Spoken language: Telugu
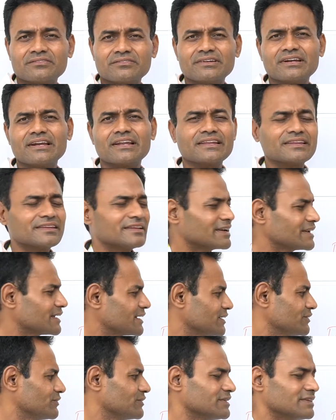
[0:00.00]

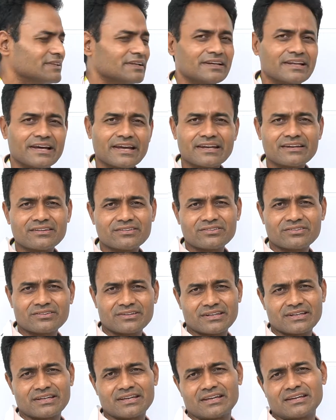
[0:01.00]
వీళ్ళందరికీ ఉత్త డైట్
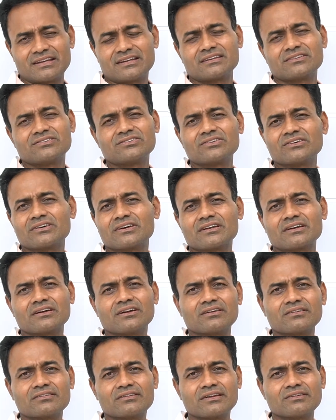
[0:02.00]
తోటి షుగర్
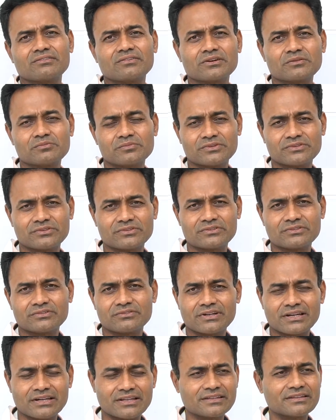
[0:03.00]
కంట్రోల్ అవ్వకపోవచ్చు
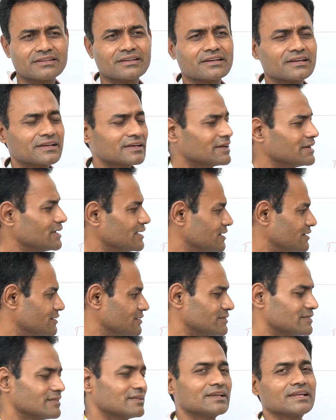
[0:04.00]
వాళ్ళందరికీ
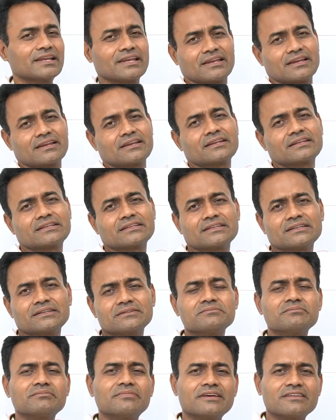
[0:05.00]
ఇన్సులిన్
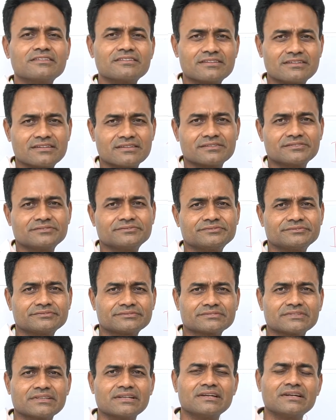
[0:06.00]
బెస్ట్
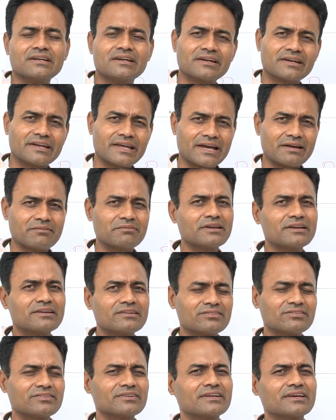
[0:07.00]

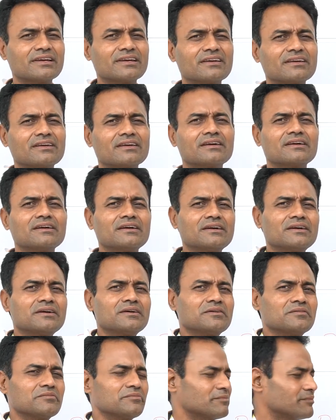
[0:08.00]
ట్యాబ్లెట్లు ఉన్నాయి
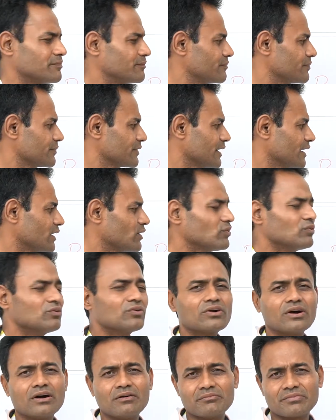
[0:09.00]
ఎక్కువ
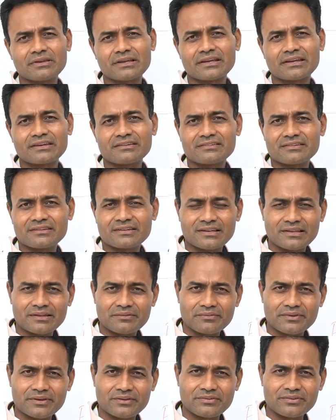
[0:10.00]
కాంప్లికేషన్లు
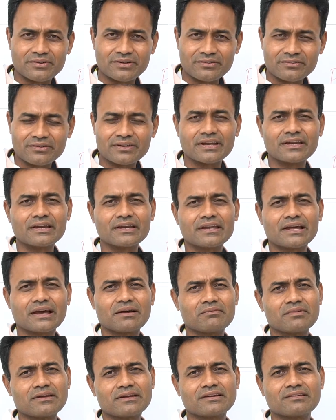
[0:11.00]
ఏమి ఉండవు కానీ
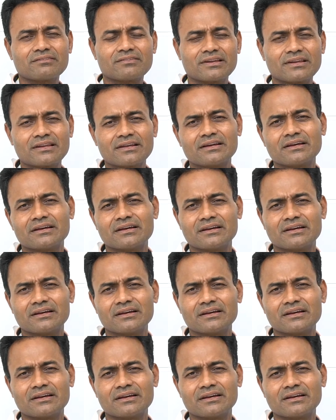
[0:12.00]
ట్యాబ్లెట్ల వల్ల